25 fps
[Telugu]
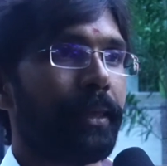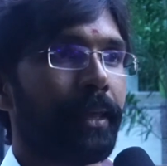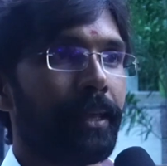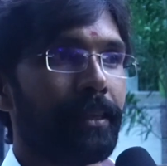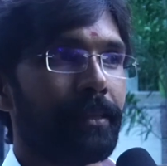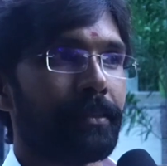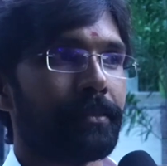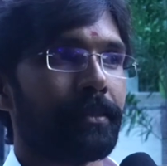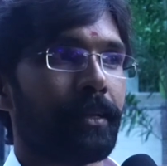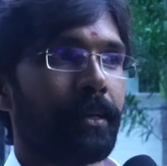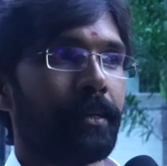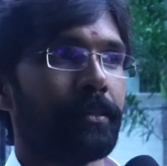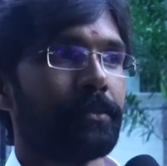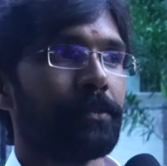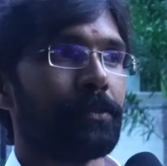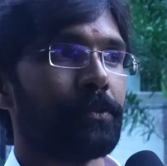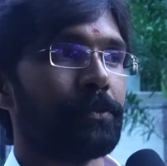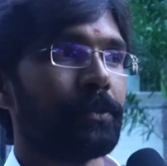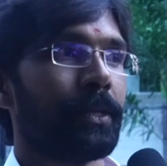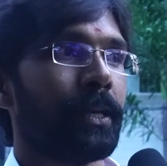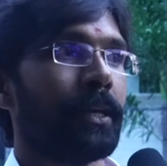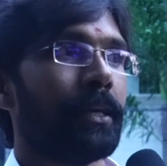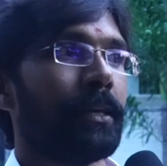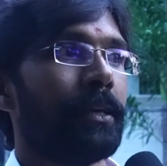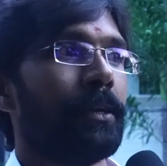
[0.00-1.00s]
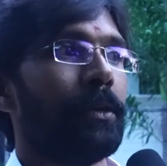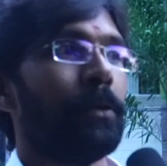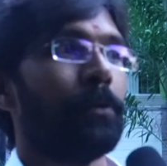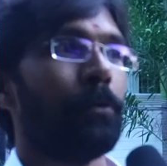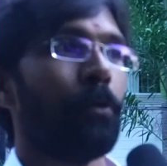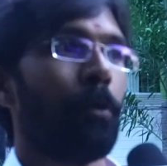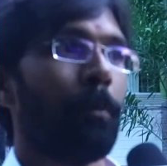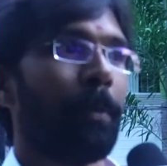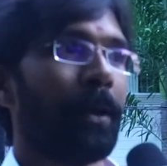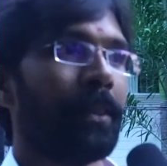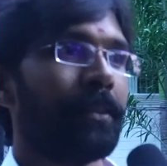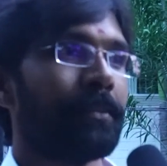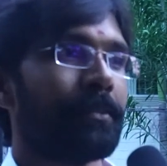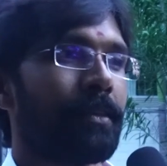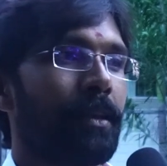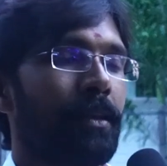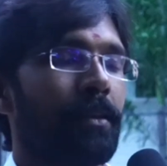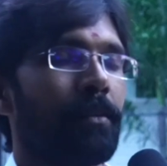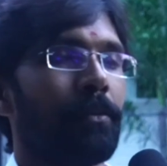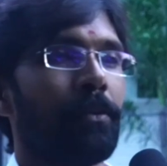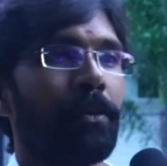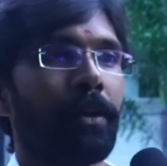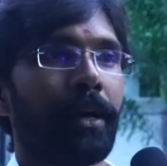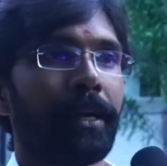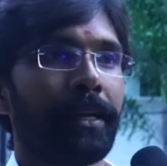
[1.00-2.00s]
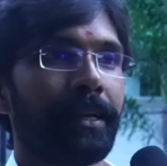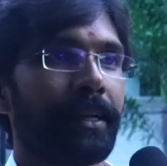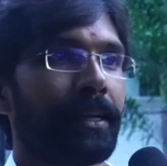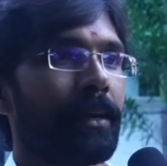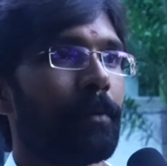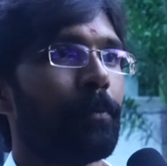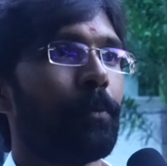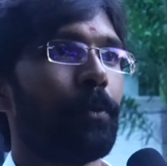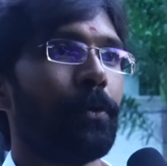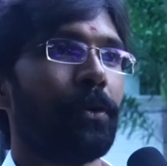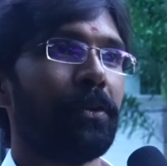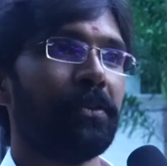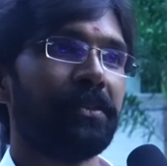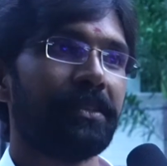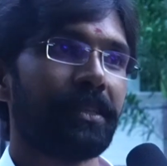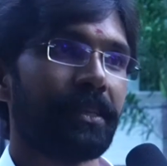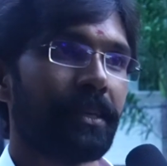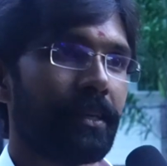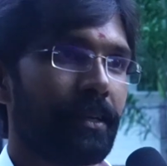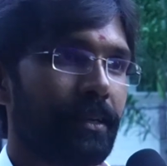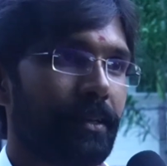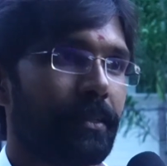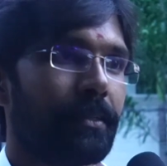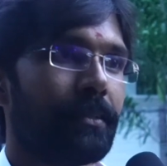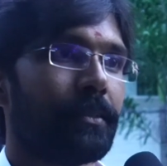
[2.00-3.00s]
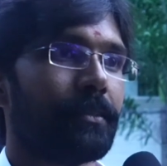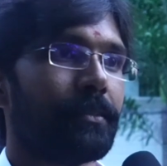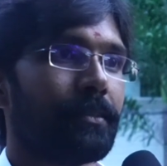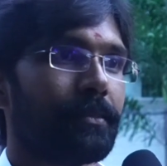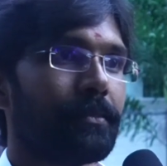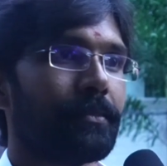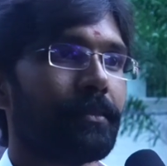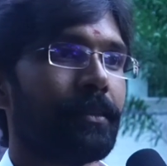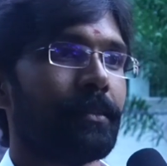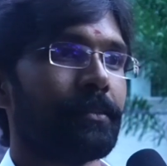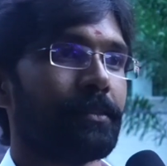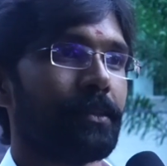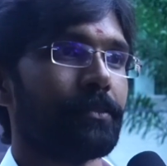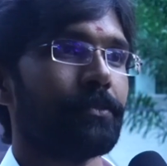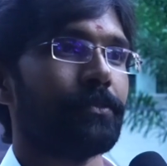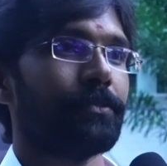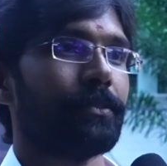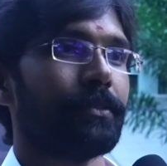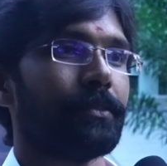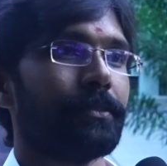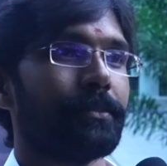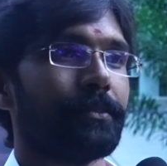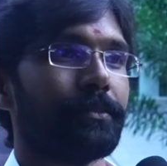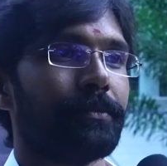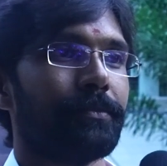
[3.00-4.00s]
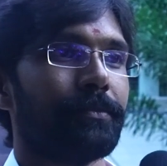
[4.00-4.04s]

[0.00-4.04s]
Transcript: గెలిచే ఛాయిసెస్ ఉన్నాయి ఇంకో పది స్థానాల్లో గట్టిగా పోటీ ఇచ్చే ఛాన్సెస్ ఉన్నాయి